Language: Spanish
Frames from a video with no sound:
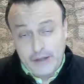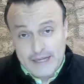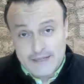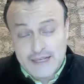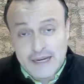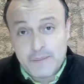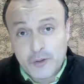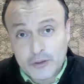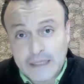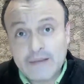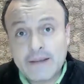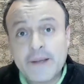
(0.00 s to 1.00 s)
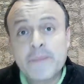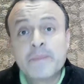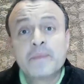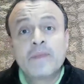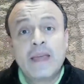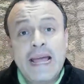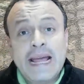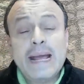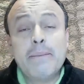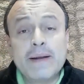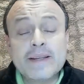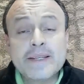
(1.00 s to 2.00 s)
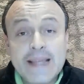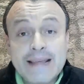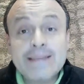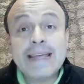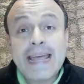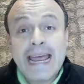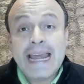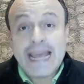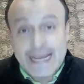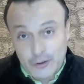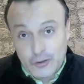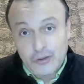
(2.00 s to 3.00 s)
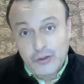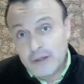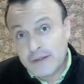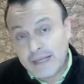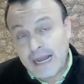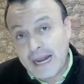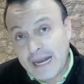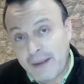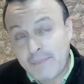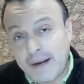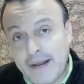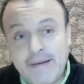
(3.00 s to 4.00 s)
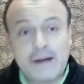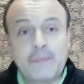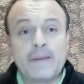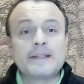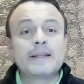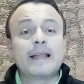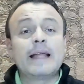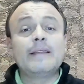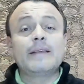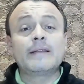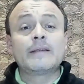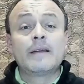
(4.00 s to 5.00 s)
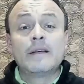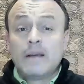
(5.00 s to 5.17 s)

qué es tan importante que haya presidente electo de la Cámara de Representantes?